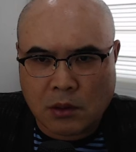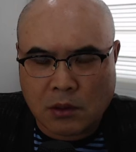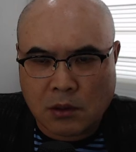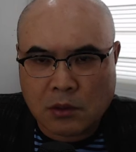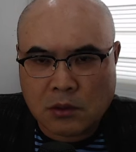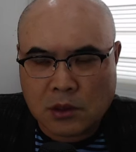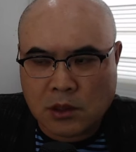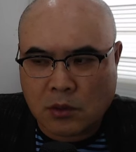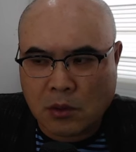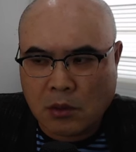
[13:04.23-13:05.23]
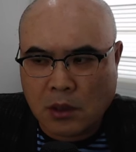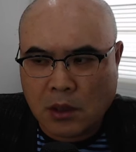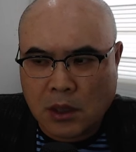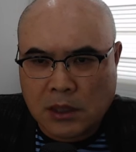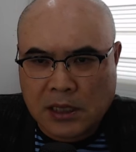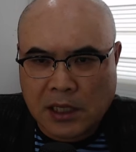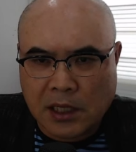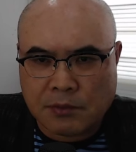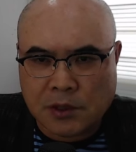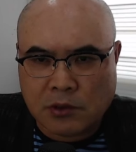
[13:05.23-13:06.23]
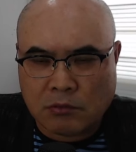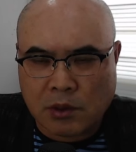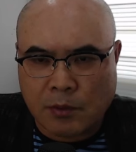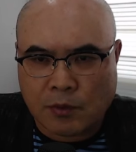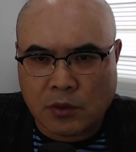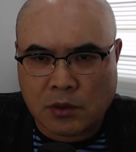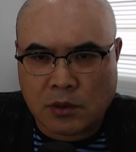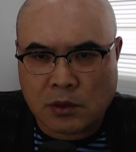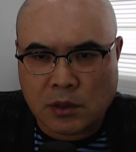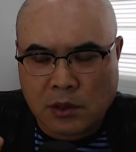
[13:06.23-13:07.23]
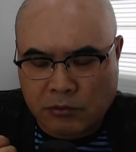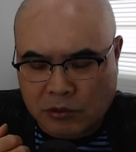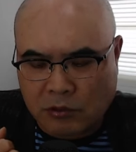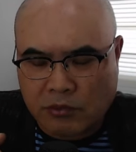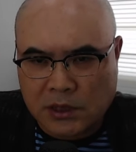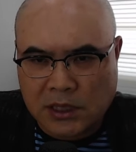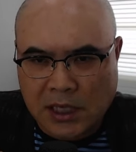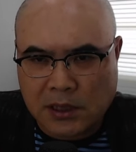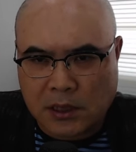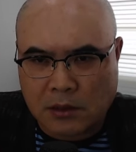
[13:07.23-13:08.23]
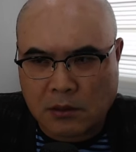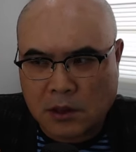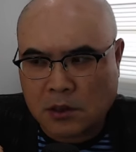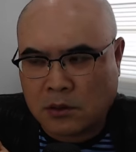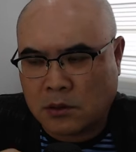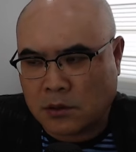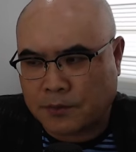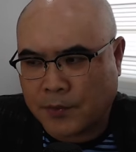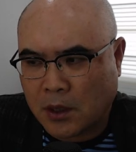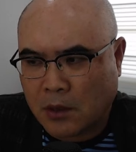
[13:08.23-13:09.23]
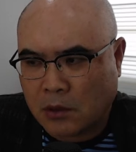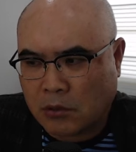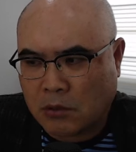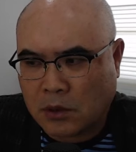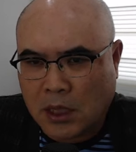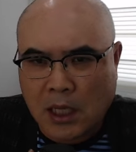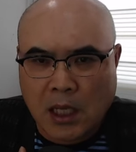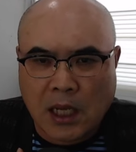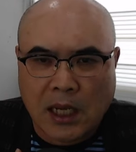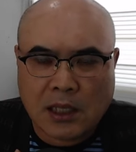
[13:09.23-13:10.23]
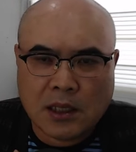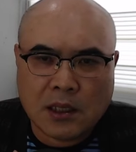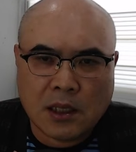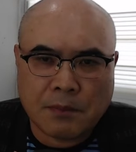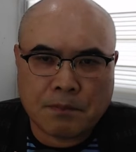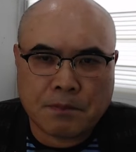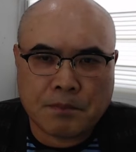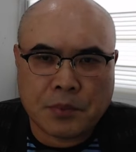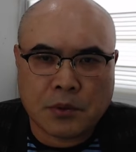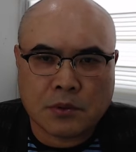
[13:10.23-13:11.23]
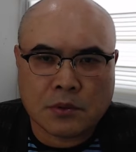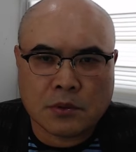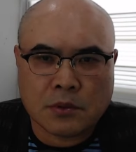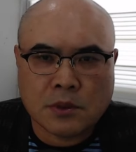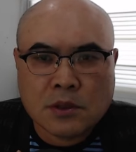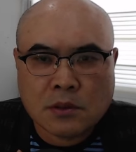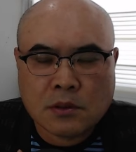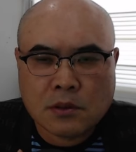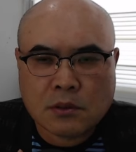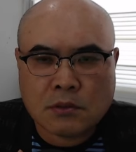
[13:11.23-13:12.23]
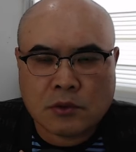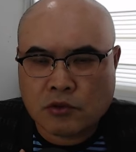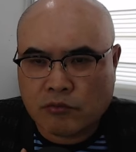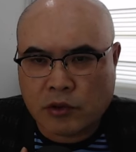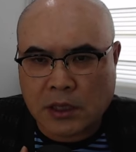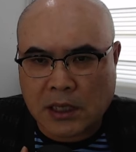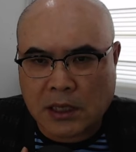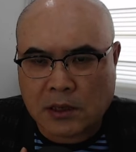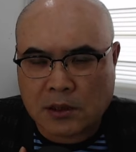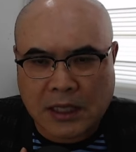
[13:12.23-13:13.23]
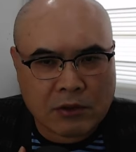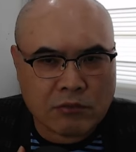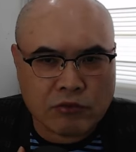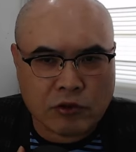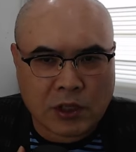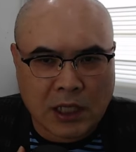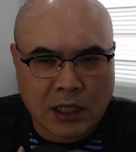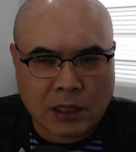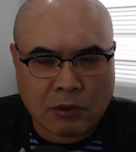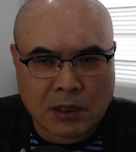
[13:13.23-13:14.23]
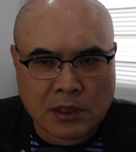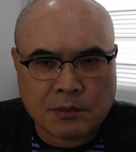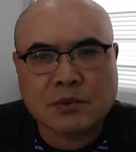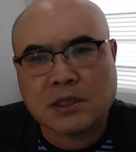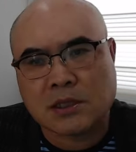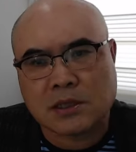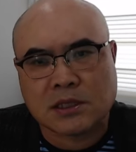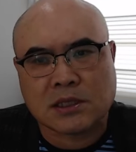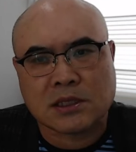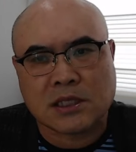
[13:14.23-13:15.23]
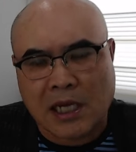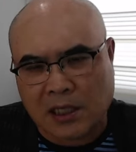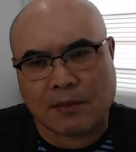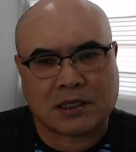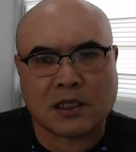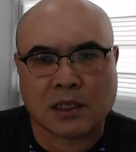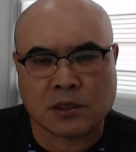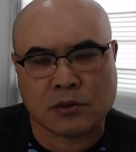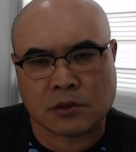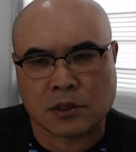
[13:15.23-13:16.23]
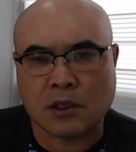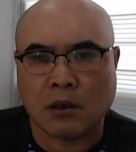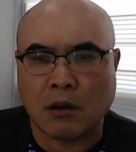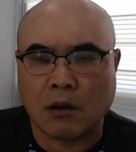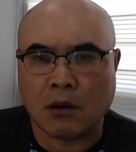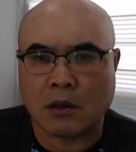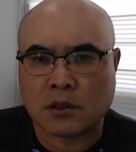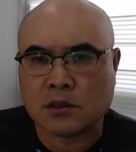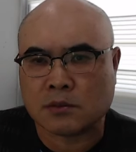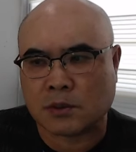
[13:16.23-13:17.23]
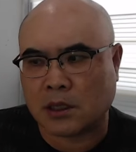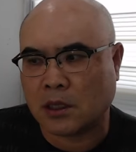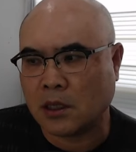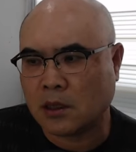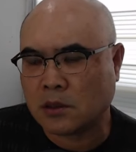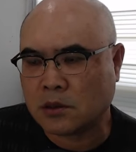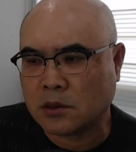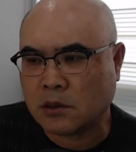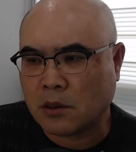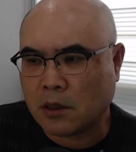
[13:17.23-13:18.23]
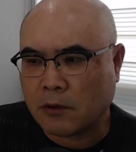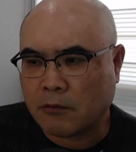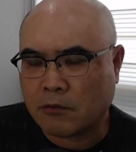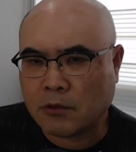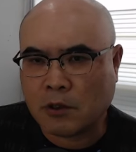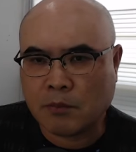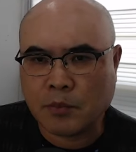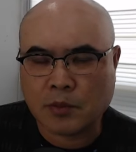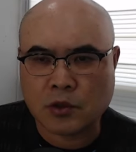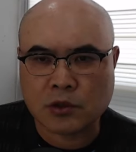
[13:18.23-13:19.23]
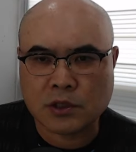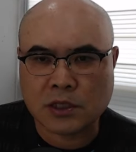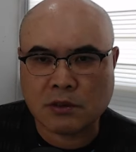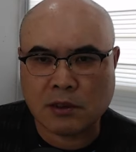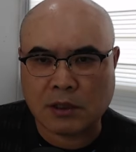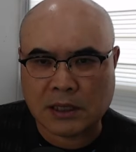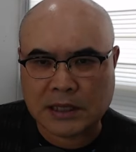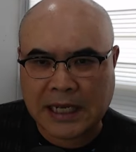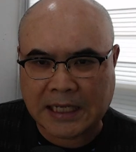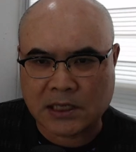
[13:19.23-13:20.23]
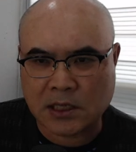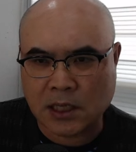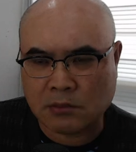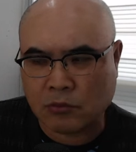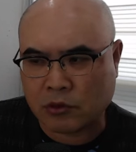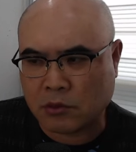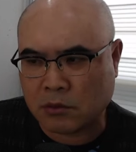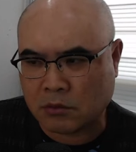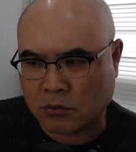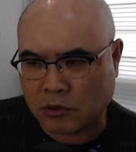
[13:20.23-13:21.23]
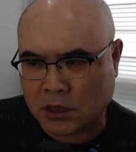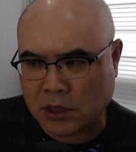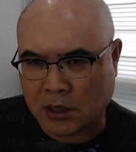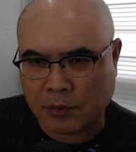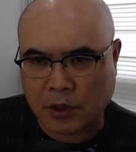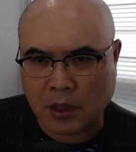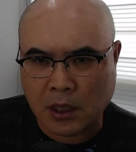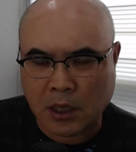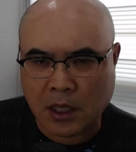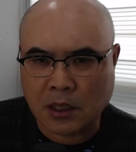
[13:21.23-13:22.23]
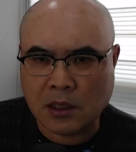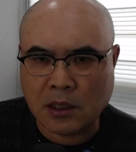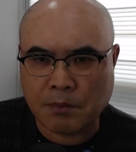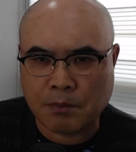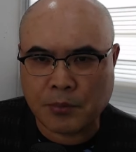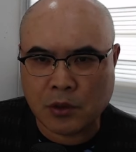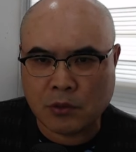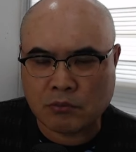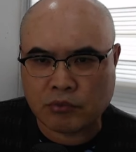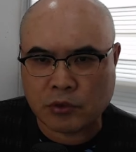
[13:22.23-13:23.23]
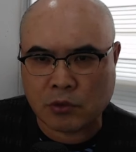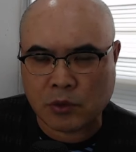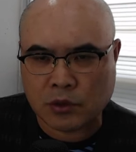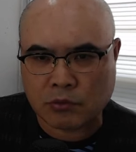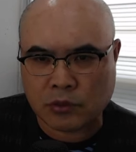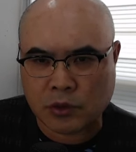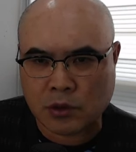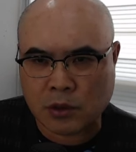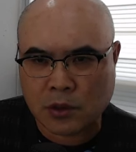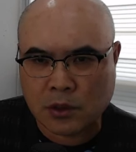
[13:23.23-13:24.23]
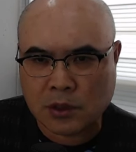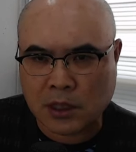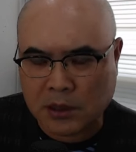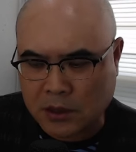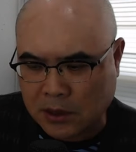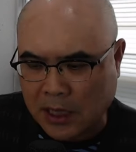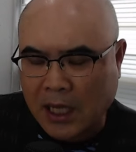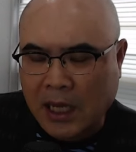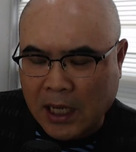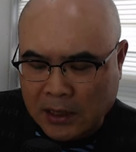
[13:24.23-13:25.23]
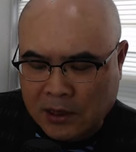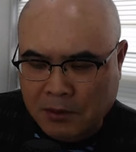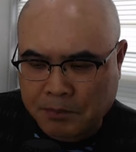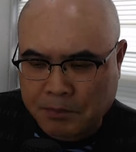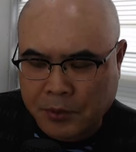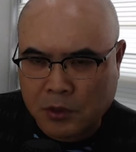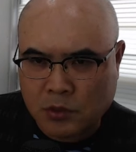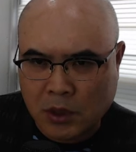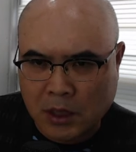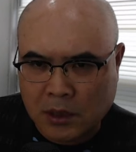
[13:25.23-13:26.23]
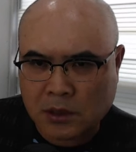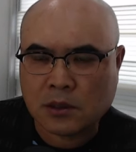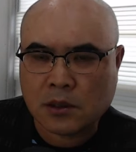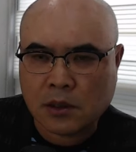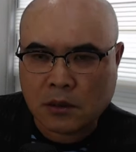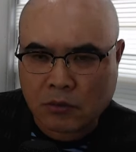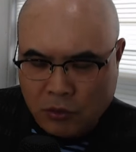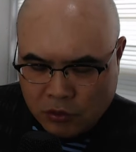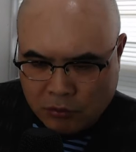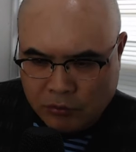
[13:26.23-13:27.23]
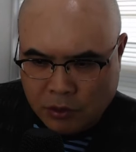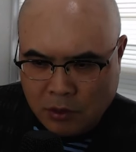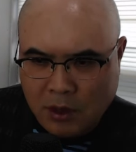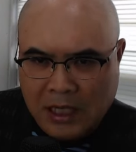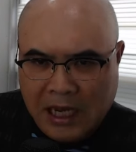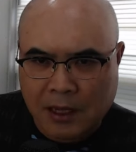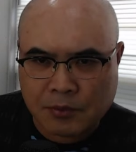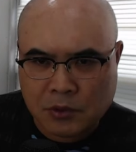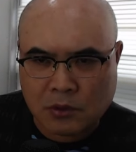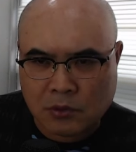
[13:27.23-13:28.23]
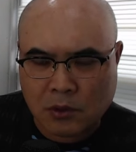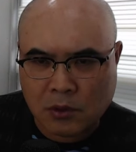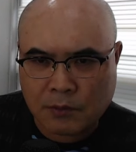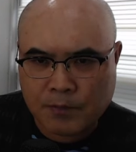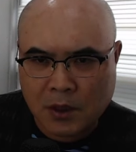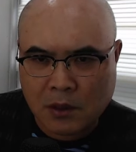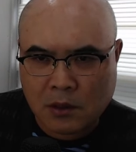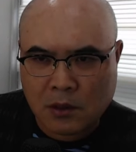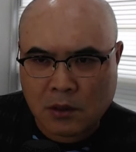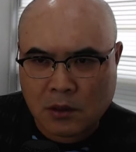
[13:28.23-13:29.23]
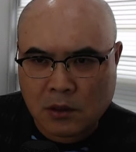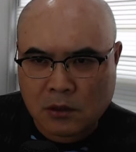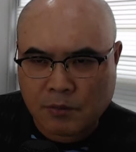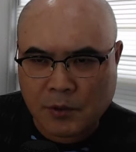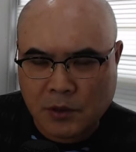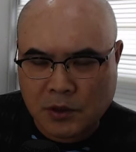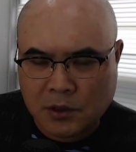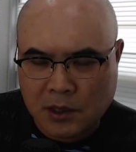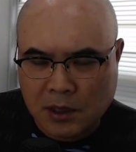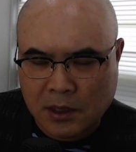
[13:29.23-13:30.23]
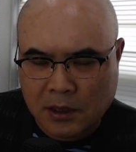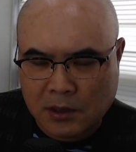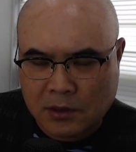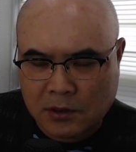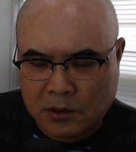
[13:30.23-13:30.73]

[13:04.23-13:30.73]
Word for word: 어? 그리고 상해 임시정부의 법통을 우리 정부가 승계한다는 거. 이거는 결국은 한일 합병은 원천부여다. 이건 당연부여다라고 하는 입장이나 마찬가지거든요. 어, 그렇습니다. 즉, 우리 헌법 정신과 가, 치관은 뭐, 무엇이냐면 한일 합병은 무효, 원천무효. 그러니까, 그, 그러니까 한일 합병 조약은 원천무효 강압적으로 어, 적법 절차에 의해서